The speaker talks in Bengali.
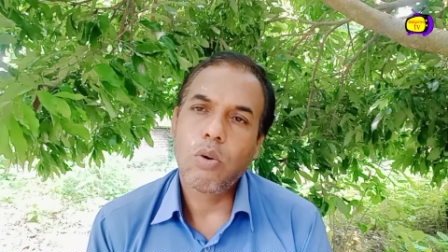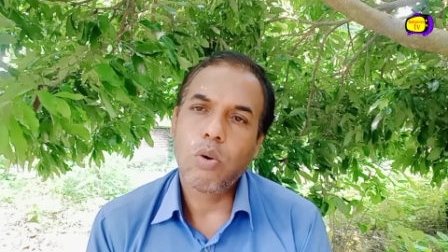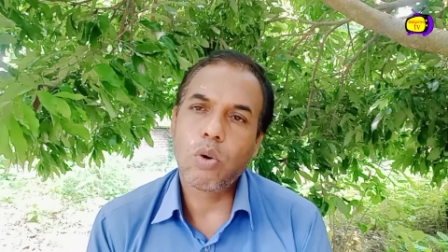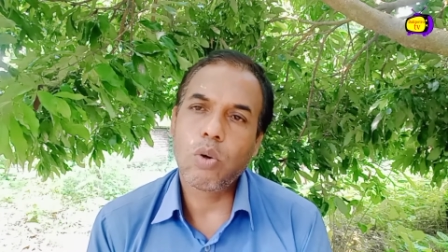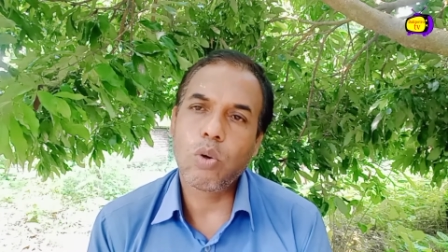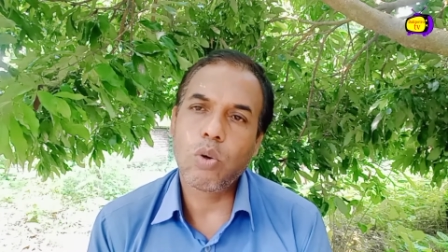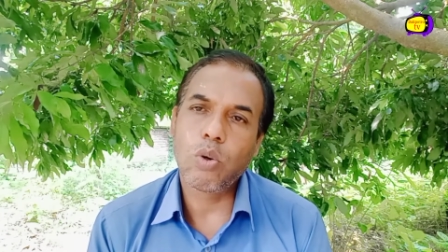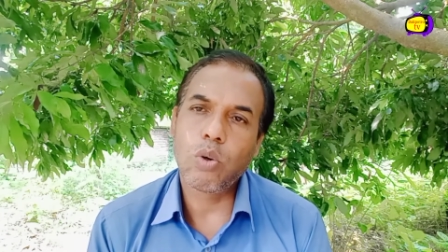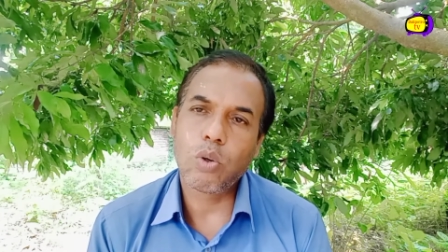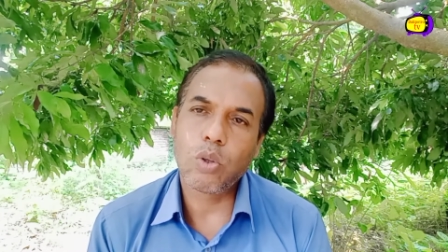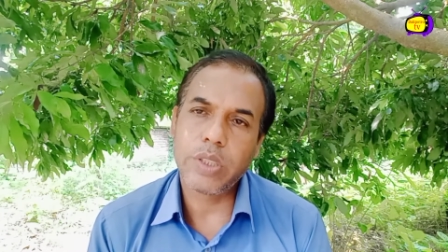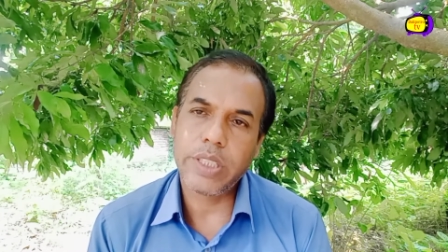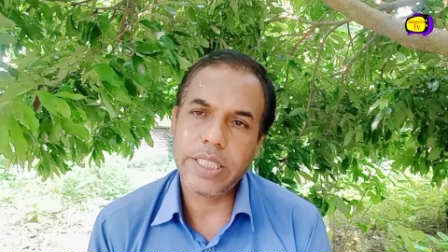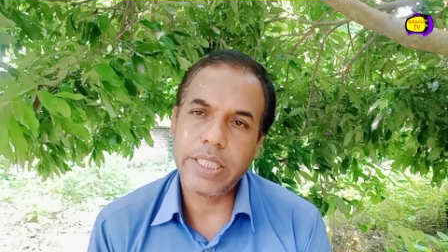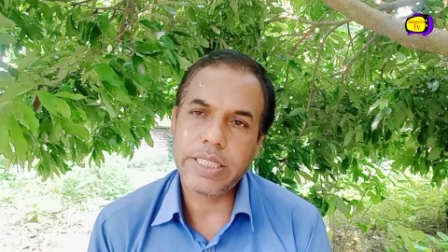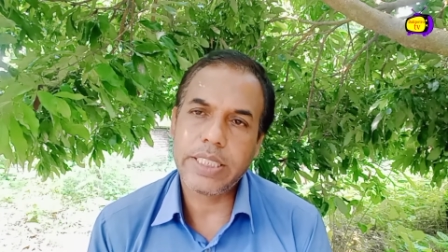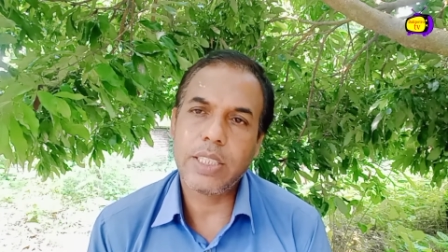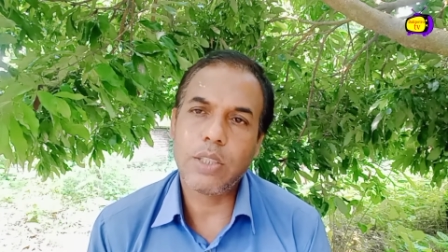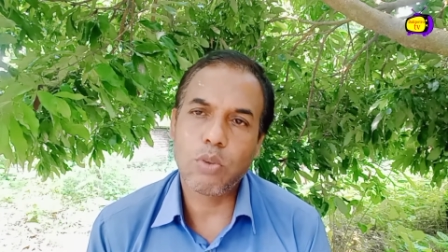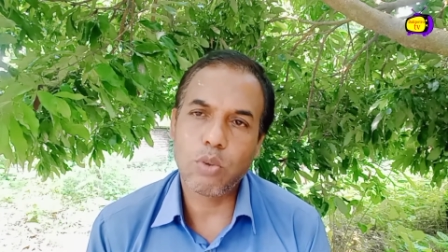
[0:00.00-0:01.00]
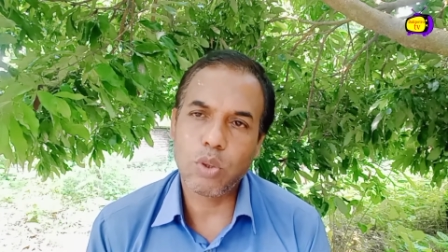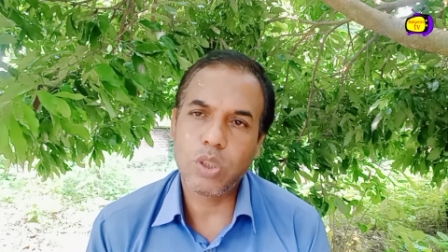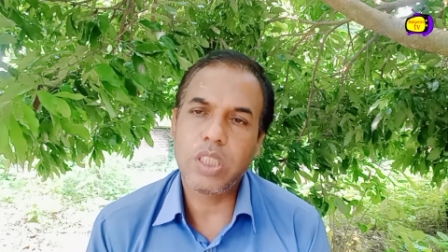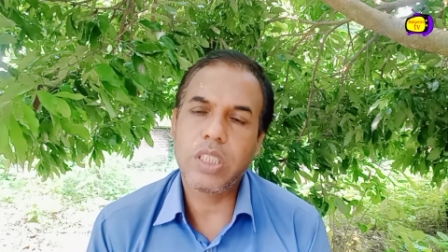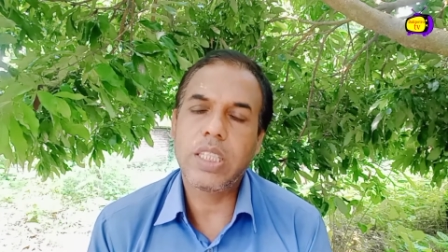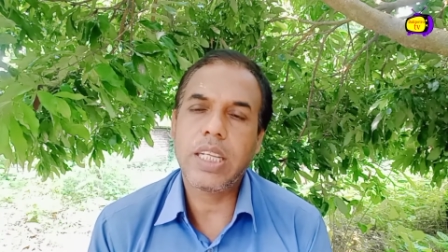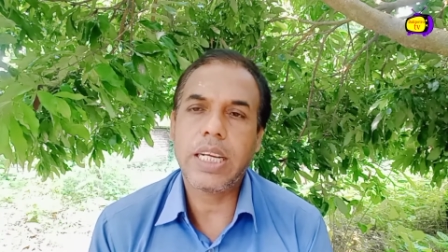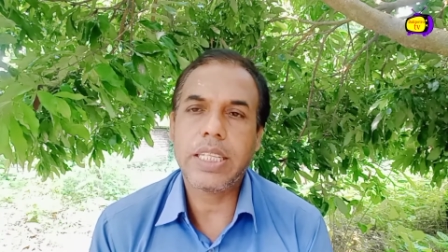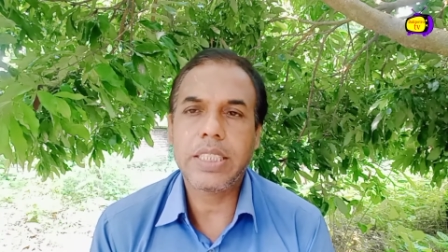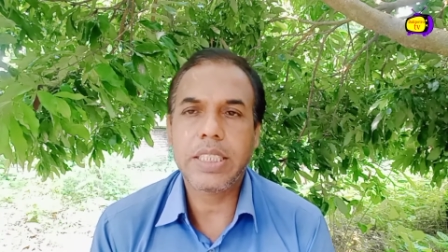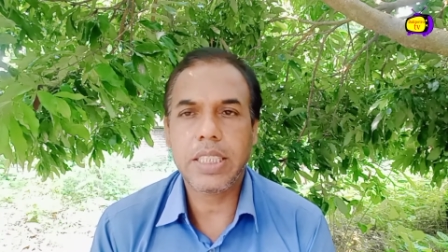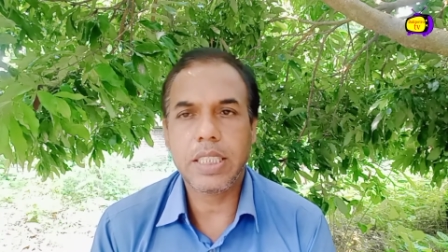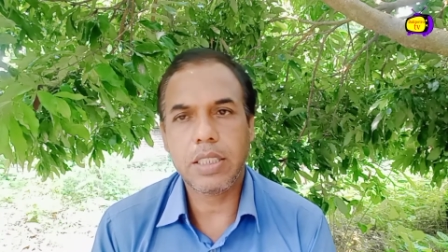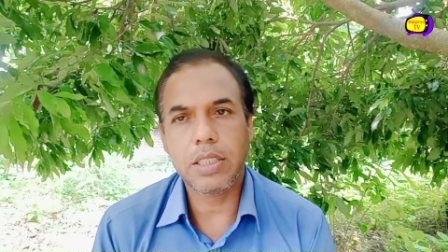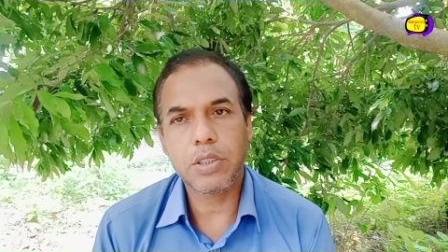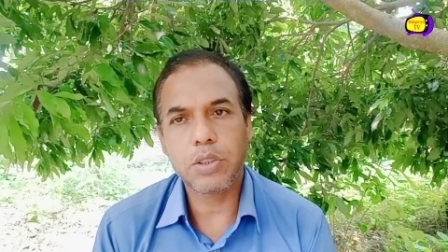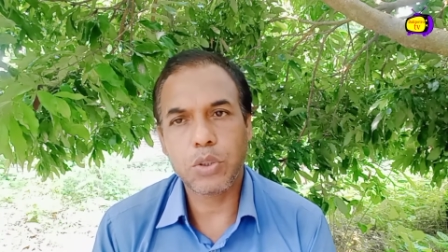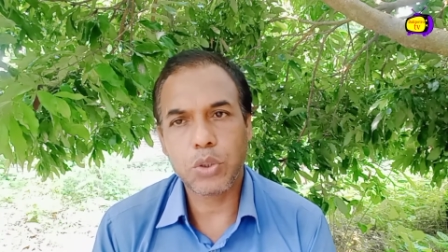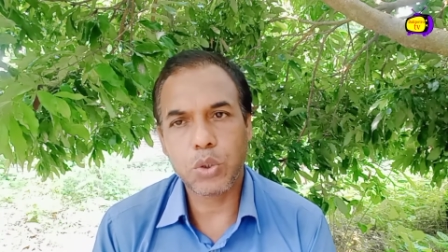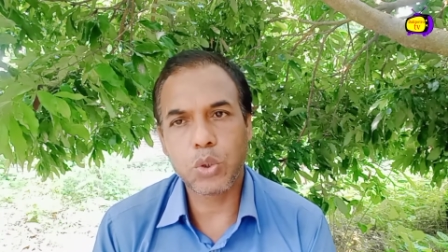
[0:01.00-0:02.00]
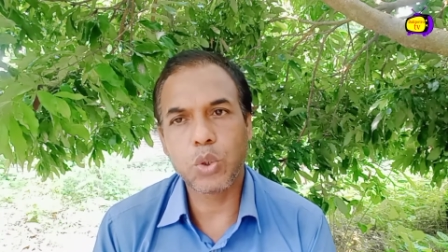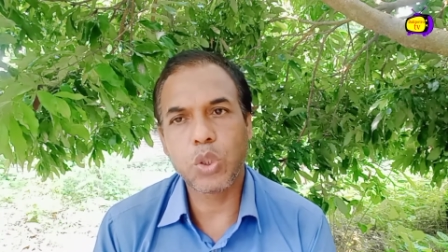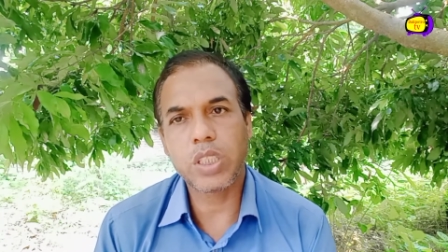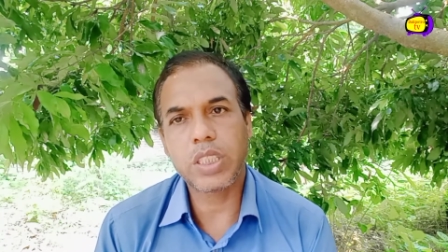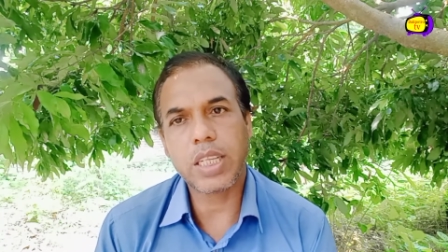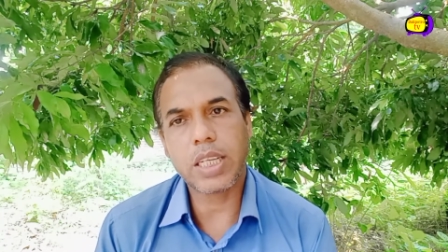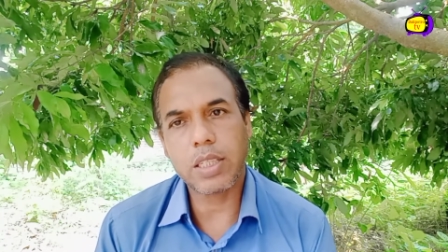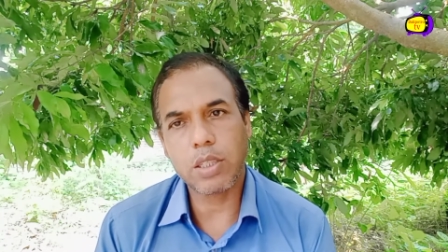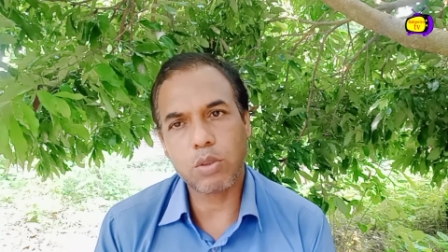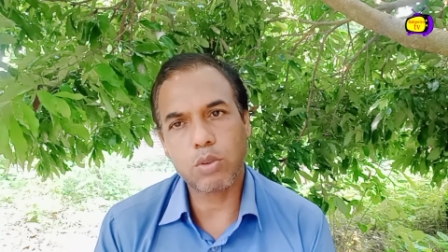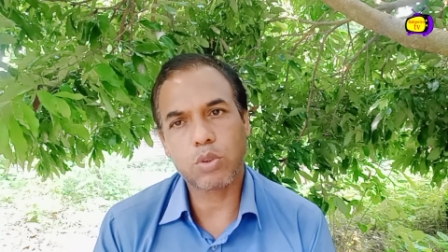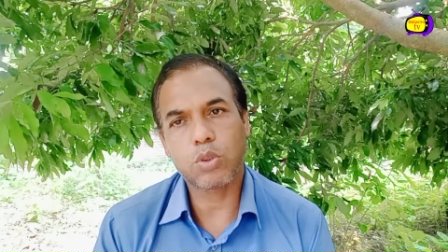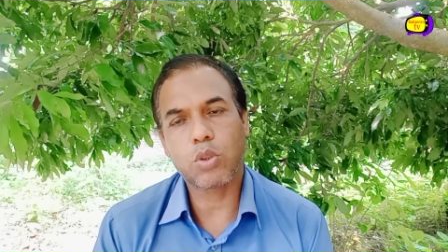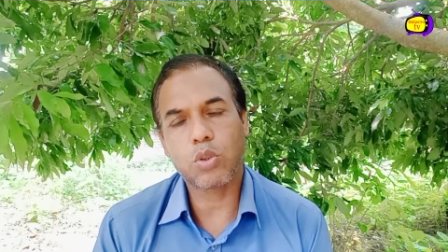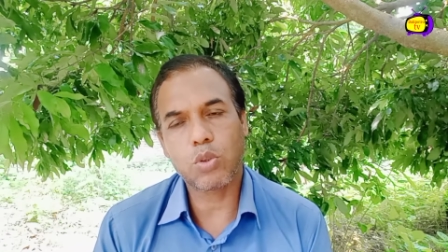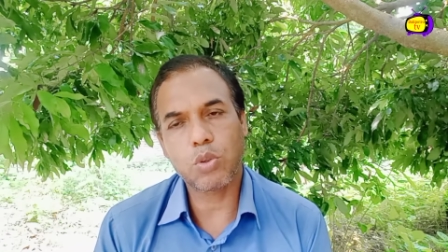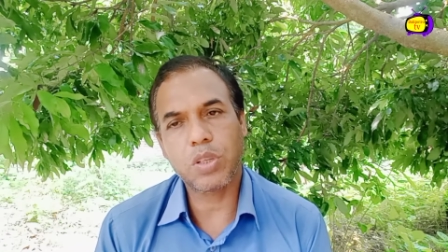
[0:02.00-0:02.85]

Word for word: অন্য অন্য দেশে রদিতে এসে শুয়ে থাকে গোসল